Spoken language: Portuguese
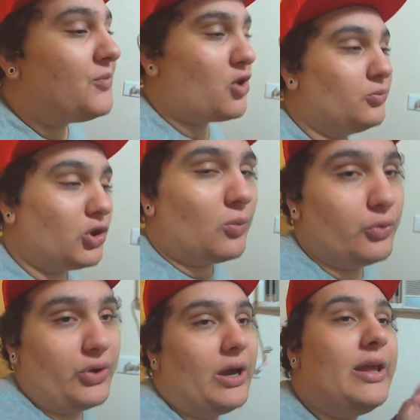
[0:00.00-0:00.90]
Como todo
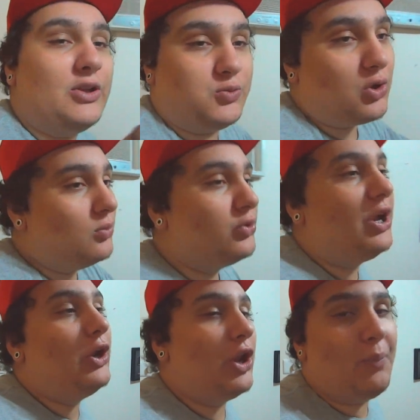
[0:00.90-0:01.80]
mundo cria, tipo, todo mundo
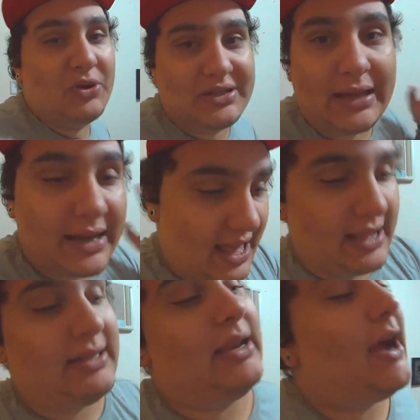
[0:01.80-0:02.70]
criou depois da
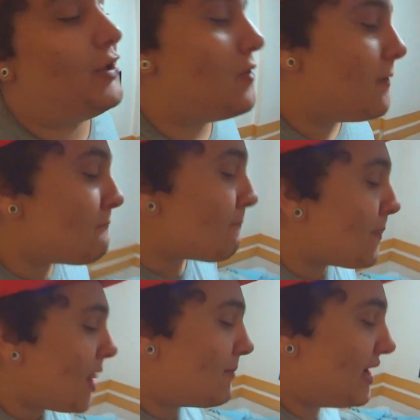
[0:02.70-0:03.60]
ADR, tá ligado?
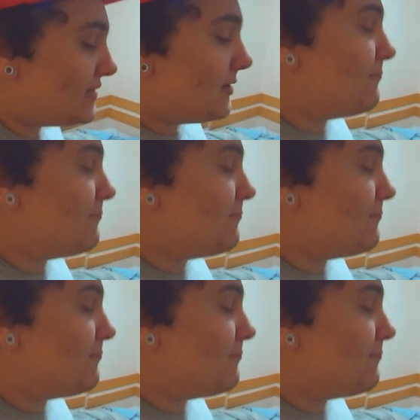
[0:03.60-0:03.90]
Mas